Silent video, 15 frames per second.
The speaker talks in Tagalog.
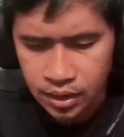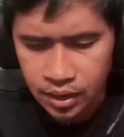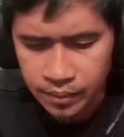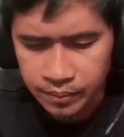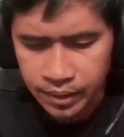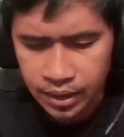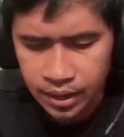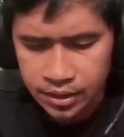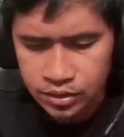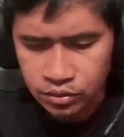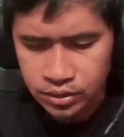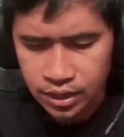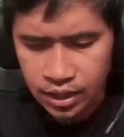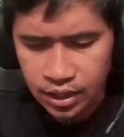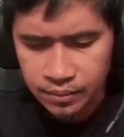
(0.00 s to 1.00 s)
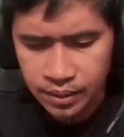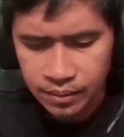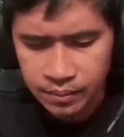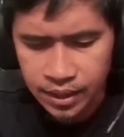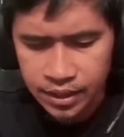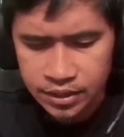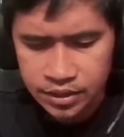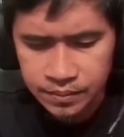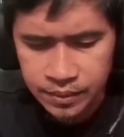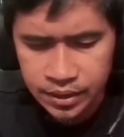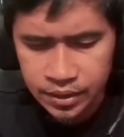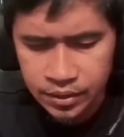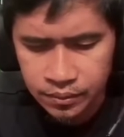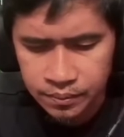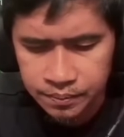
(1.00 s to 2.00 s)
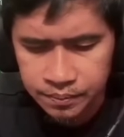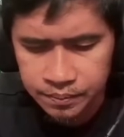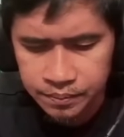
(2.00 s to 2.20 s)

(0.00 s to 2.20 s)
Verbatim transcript: Napakalakas ko talaga mag-marksman eh, no?